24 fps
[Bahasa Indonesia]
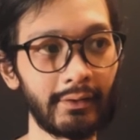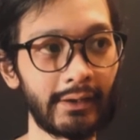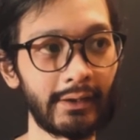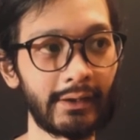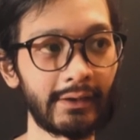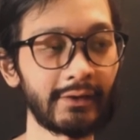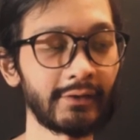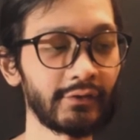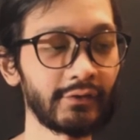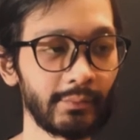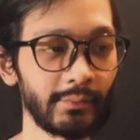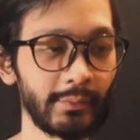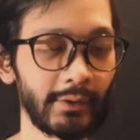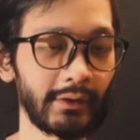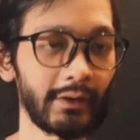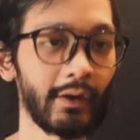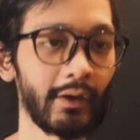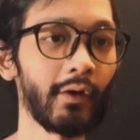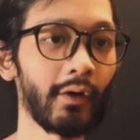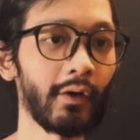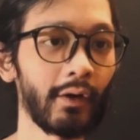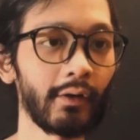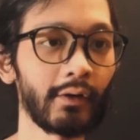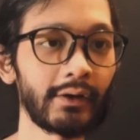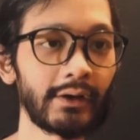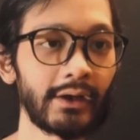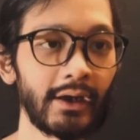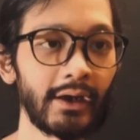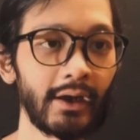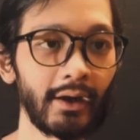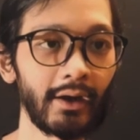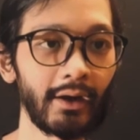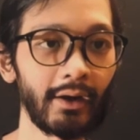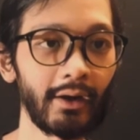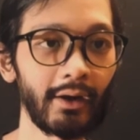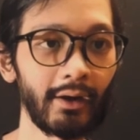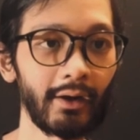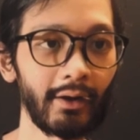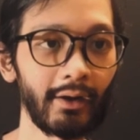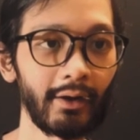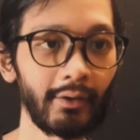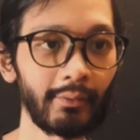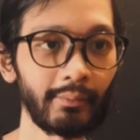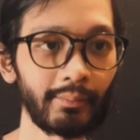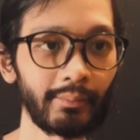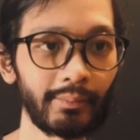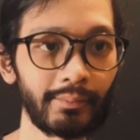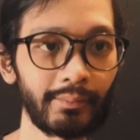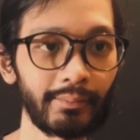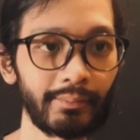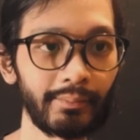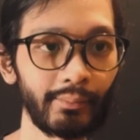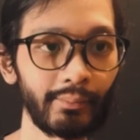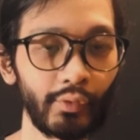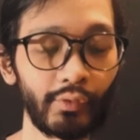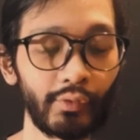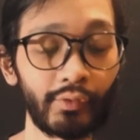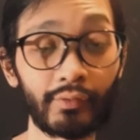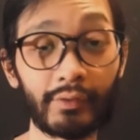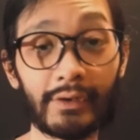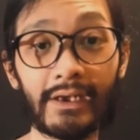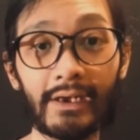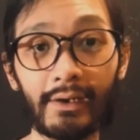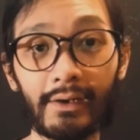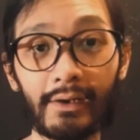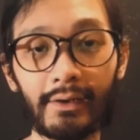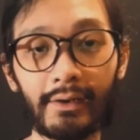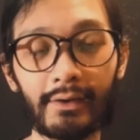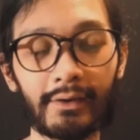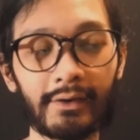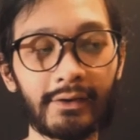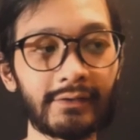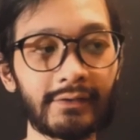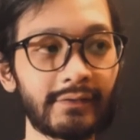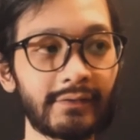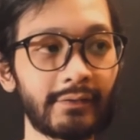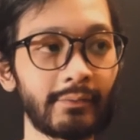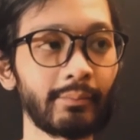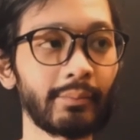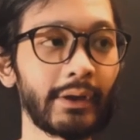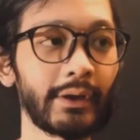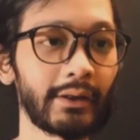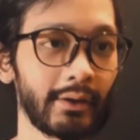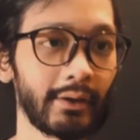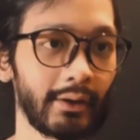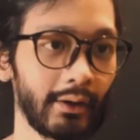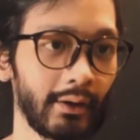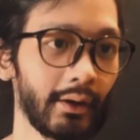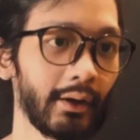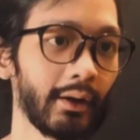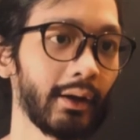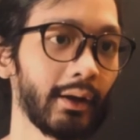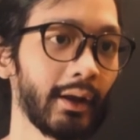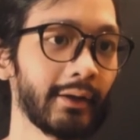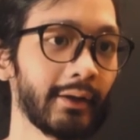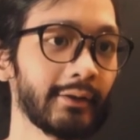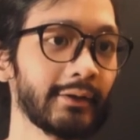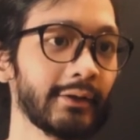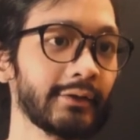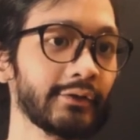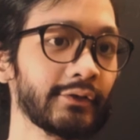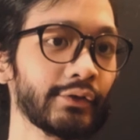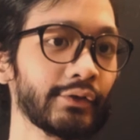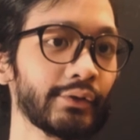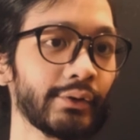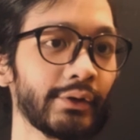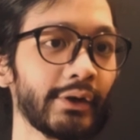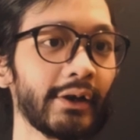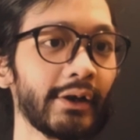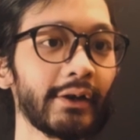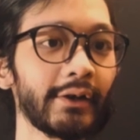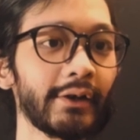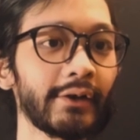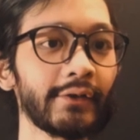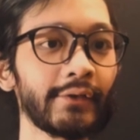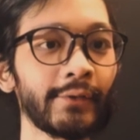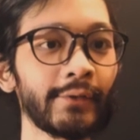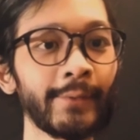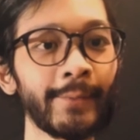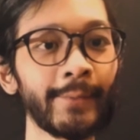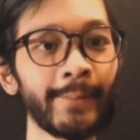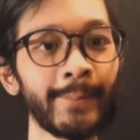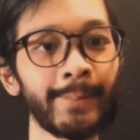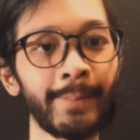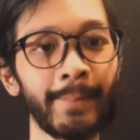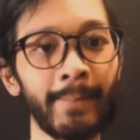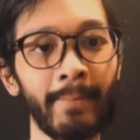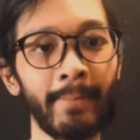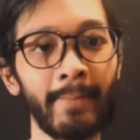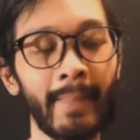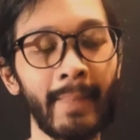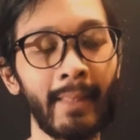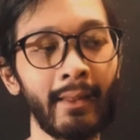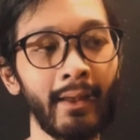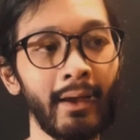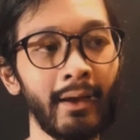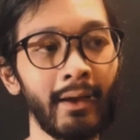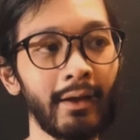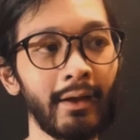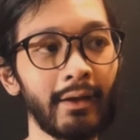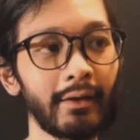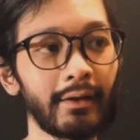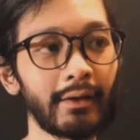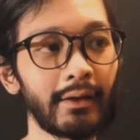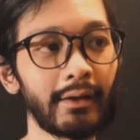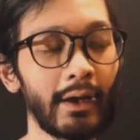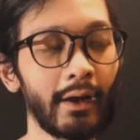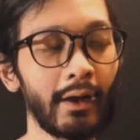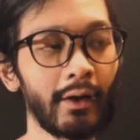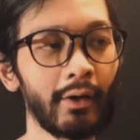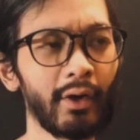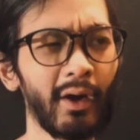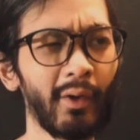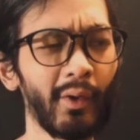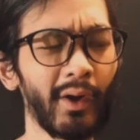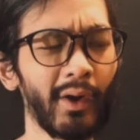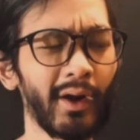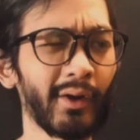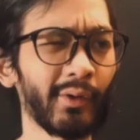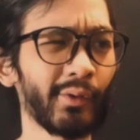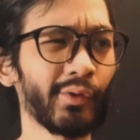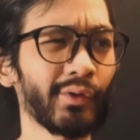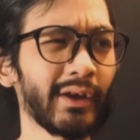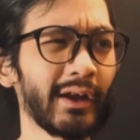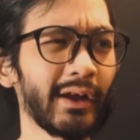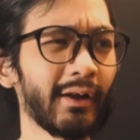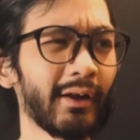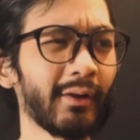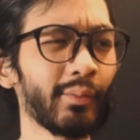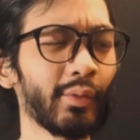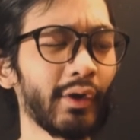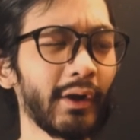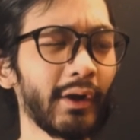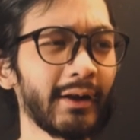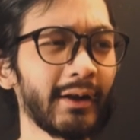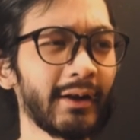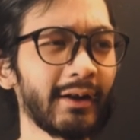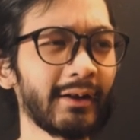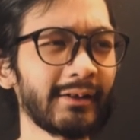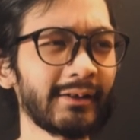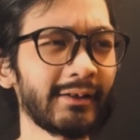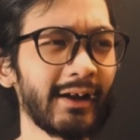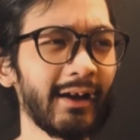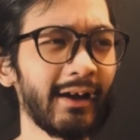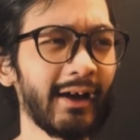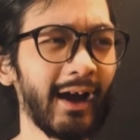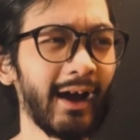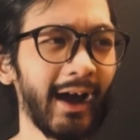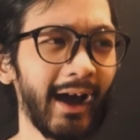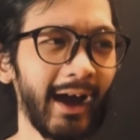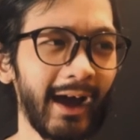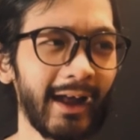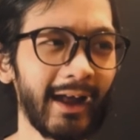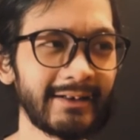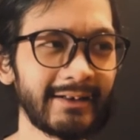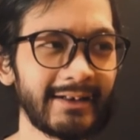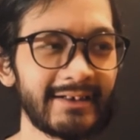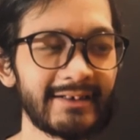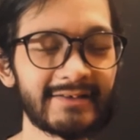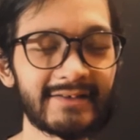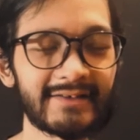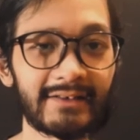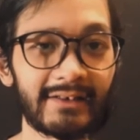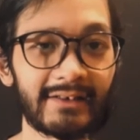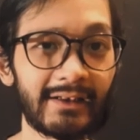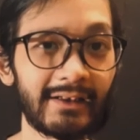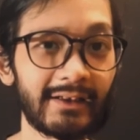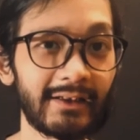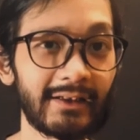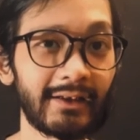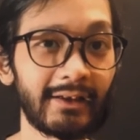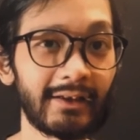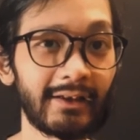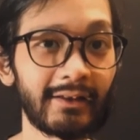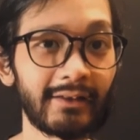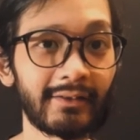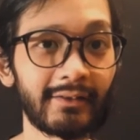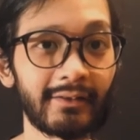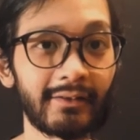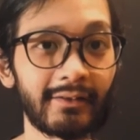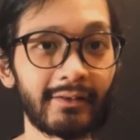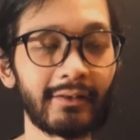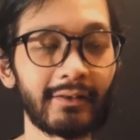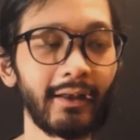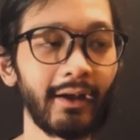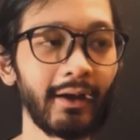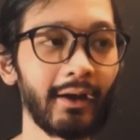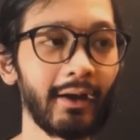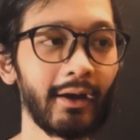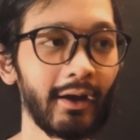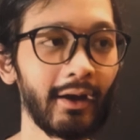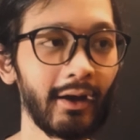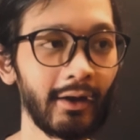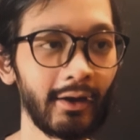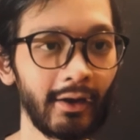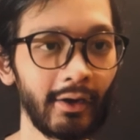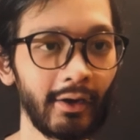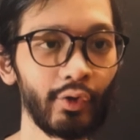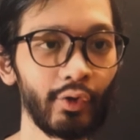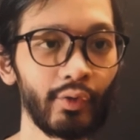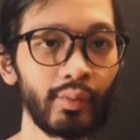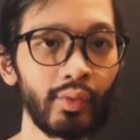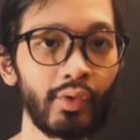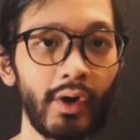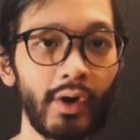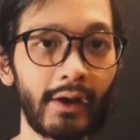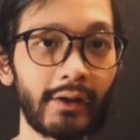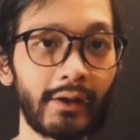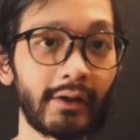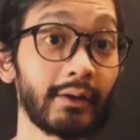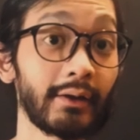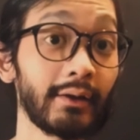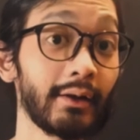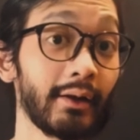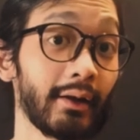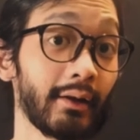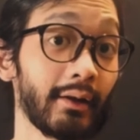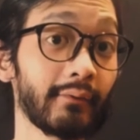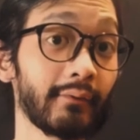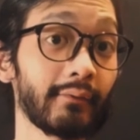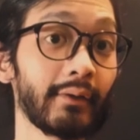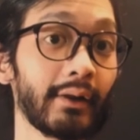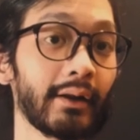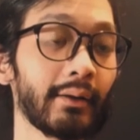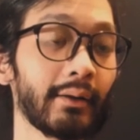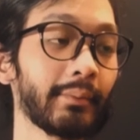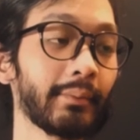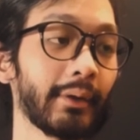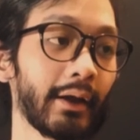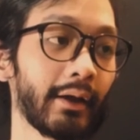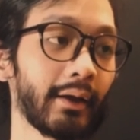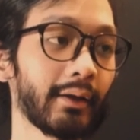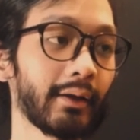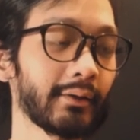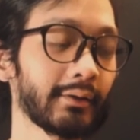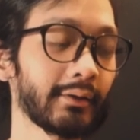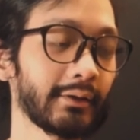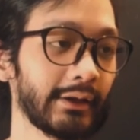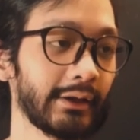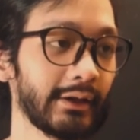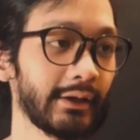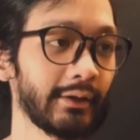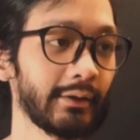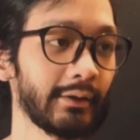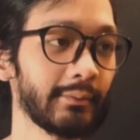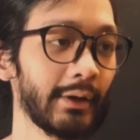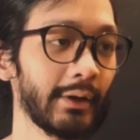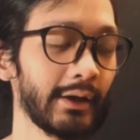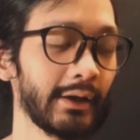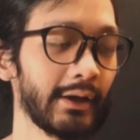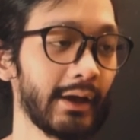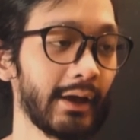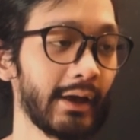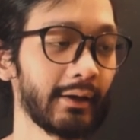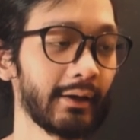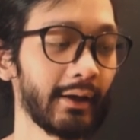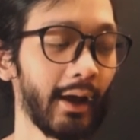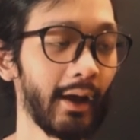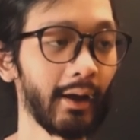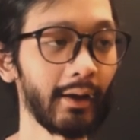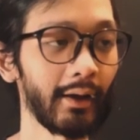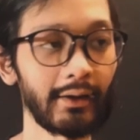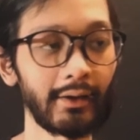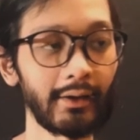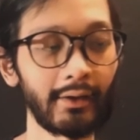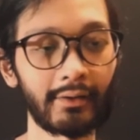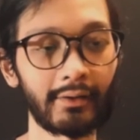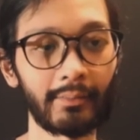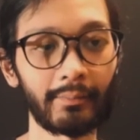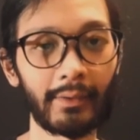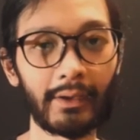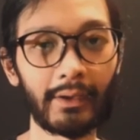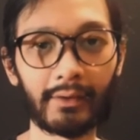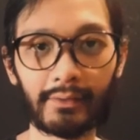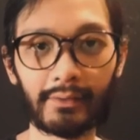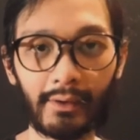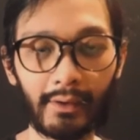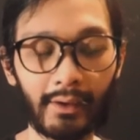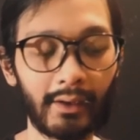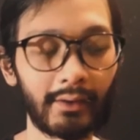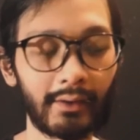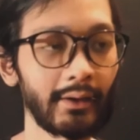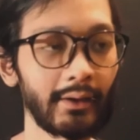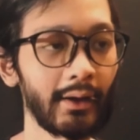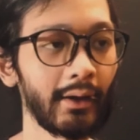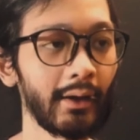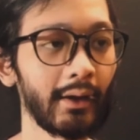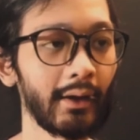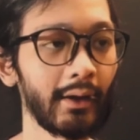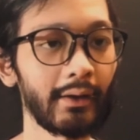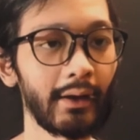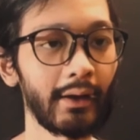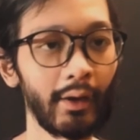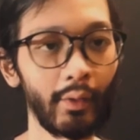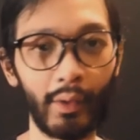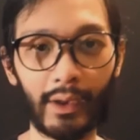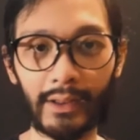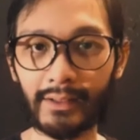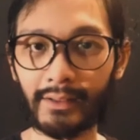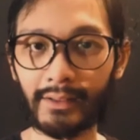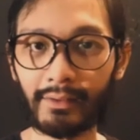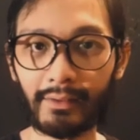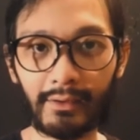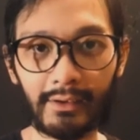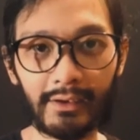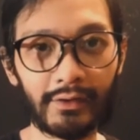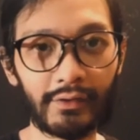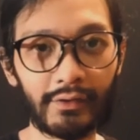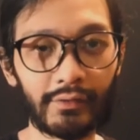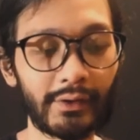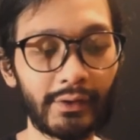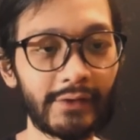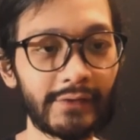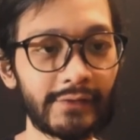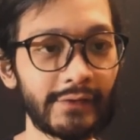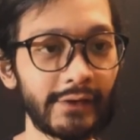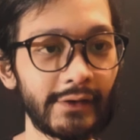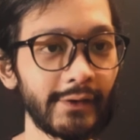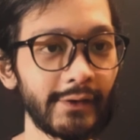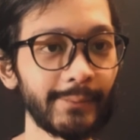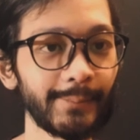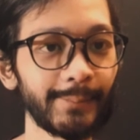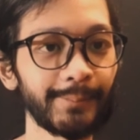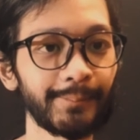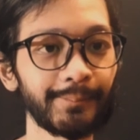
kita cuma tahu kalau dia bunuh diri dan sempat ke London juga gitu. Yang awalnya gue kira mungkin ada sedikit uh, hubungannya dengan filmnya di bagian akhir, tapi ternyata lewat gitu aja.